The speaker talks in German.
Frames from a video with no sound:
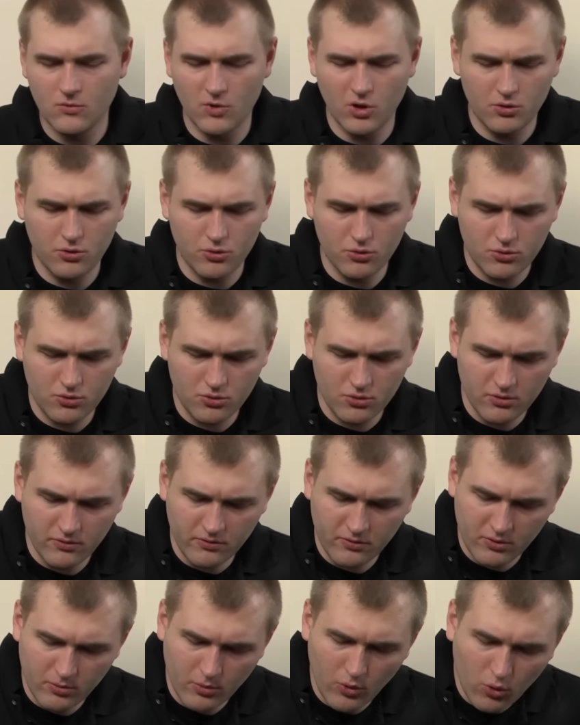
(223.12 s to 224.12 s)
Hätte ich jetzt hier
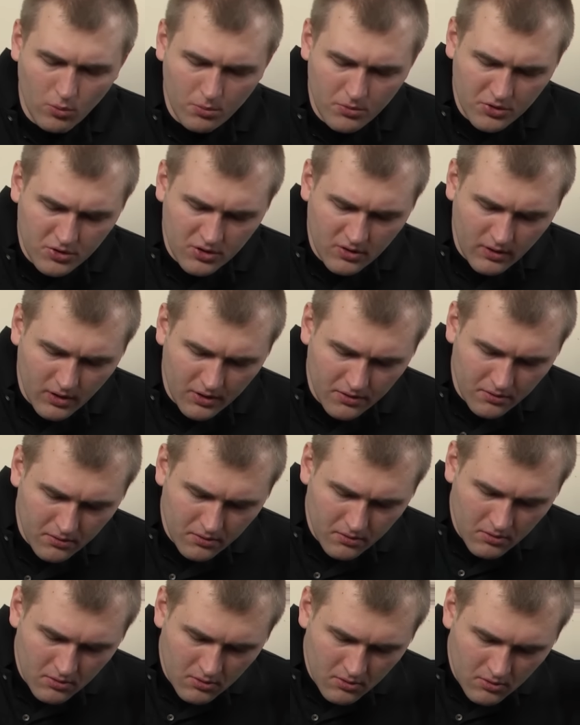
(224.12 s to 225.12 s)
von einem Rum nicht
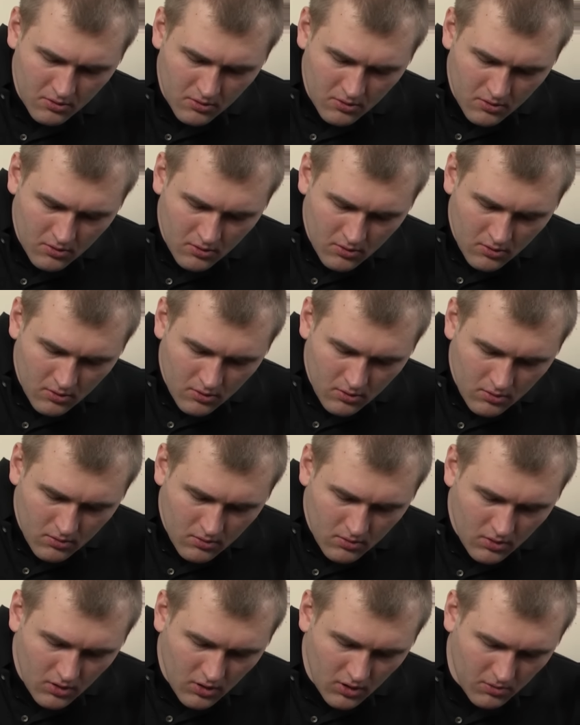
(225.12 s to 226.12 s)
erwartet.
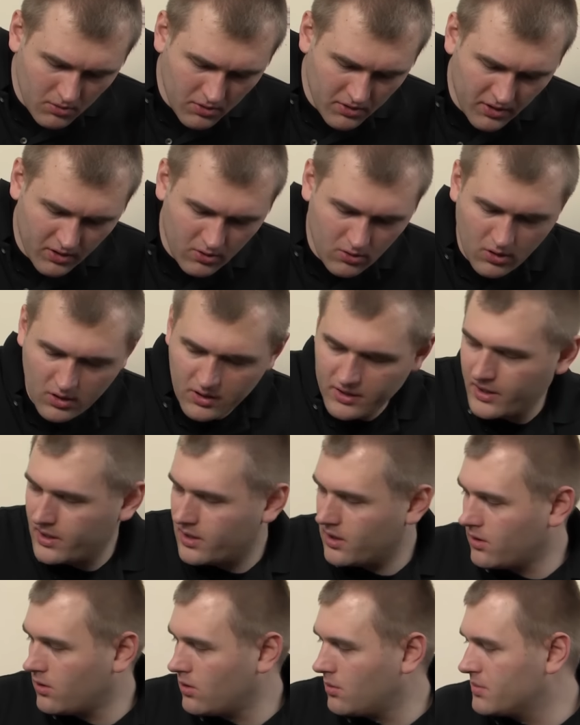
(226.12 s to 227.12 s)
Aber der Korken, der
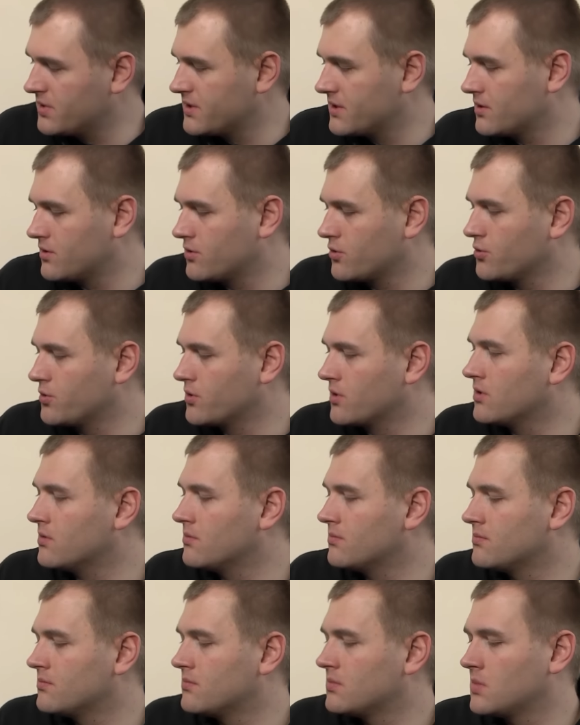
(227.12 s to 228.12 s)
kann auch ein bisschen trügen.
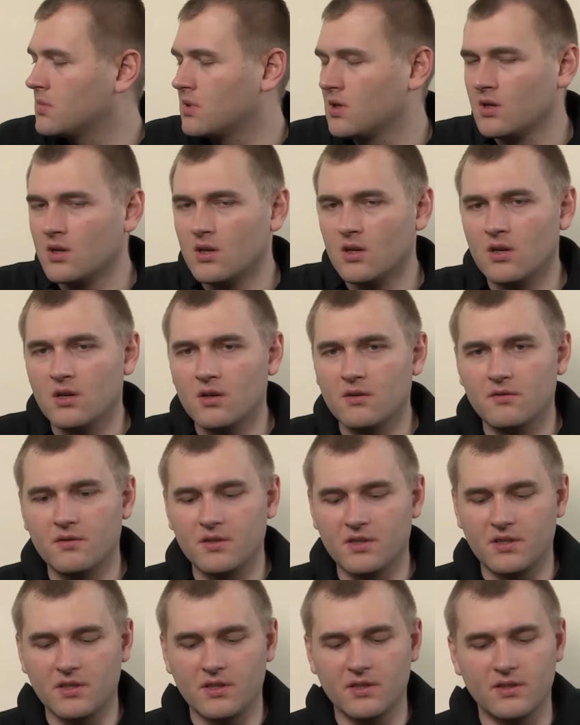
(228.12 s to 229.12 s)

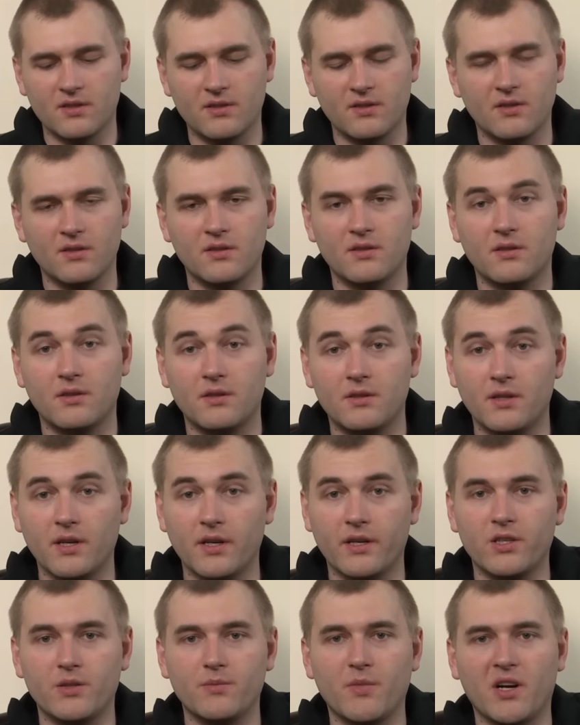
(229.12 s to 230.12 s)
Wichtig ist der
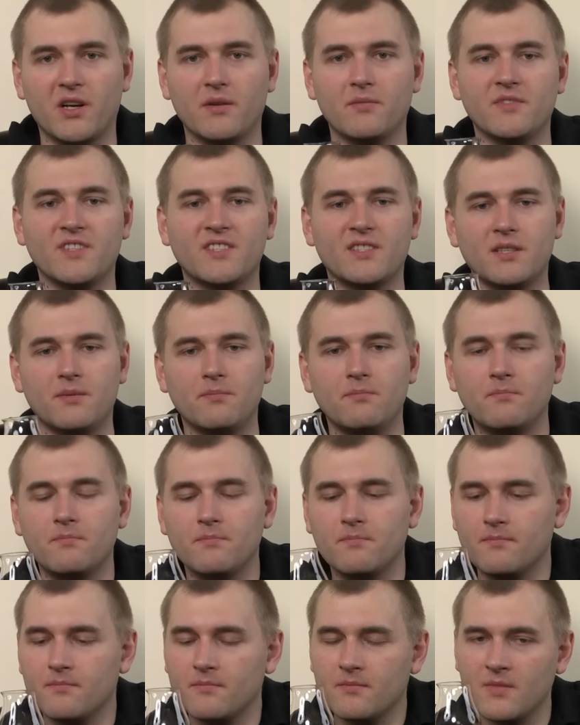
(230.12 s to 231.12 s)
Geschmack im Whisky.
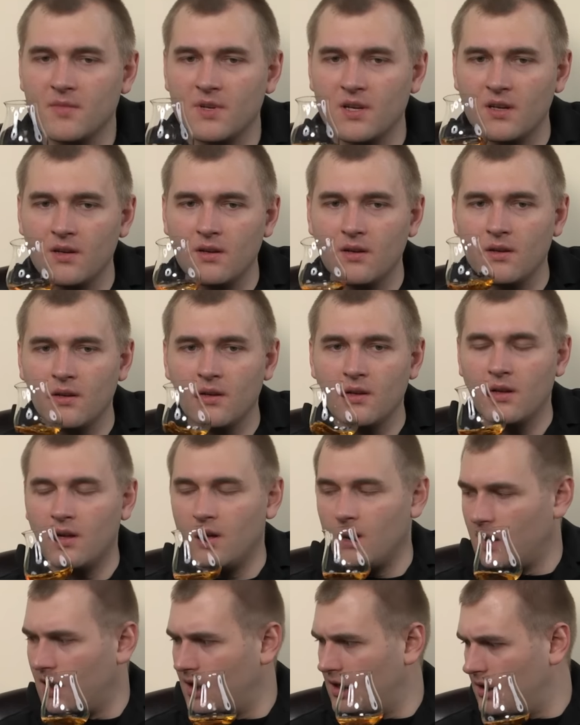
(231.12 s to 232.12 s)

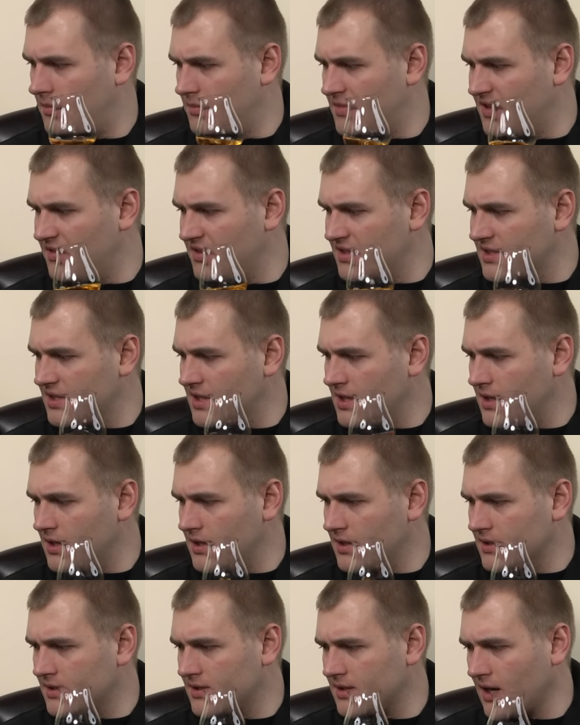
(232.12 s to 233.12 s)
Ähm, der Whisky
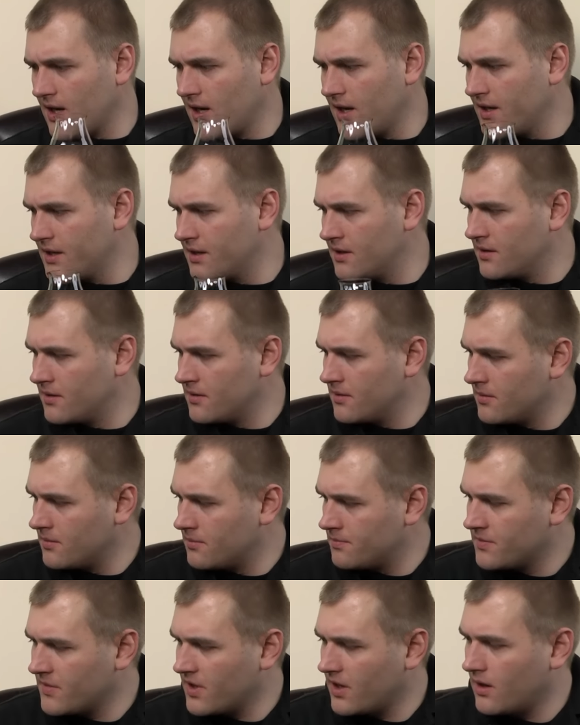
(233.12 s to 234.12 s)
ist ein
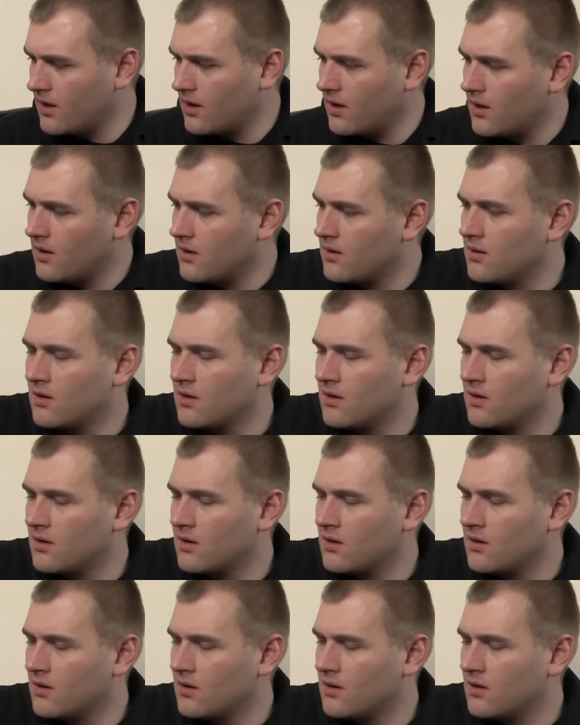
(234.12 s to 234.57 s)
äh,